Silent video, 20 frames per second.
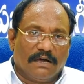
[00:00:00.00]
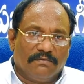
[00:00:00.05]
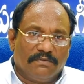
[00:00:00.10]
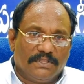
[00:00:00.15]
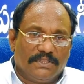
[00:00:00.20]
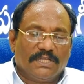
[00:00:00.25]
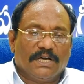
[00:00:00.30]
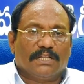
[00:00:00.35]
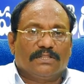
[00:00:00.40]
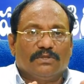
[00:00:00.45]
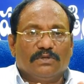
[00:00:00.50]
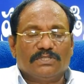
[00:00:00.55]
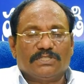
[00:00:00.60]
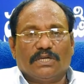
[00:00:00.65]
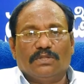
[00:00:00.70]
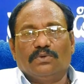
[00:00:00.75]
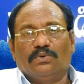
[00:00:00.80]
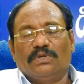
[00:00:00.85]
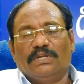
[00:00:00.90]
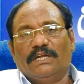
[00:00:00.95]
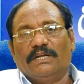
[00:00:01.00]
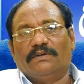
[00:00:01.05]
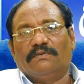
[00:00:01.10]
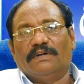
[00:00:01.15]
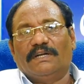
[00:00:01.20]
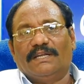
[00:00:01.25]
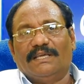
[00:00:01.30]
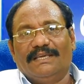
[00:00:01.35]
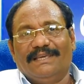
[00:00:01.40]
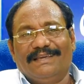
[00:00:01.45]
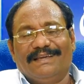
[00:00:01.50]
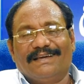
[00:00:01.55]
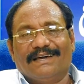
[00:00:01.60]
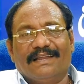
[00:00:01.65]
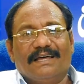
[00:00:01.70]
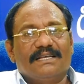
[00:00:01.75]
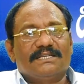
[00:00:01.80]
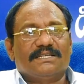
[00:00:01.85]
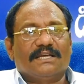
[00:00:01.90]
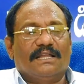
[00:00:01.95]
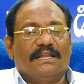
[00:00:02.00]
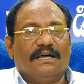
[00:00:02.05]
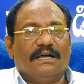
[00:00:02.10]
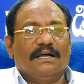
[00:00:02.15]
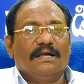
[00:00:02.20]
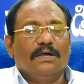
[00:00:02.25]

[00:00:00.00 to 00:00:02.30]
విద్యార్థులు చదువుకునేటువంటి ఈ కళాశాల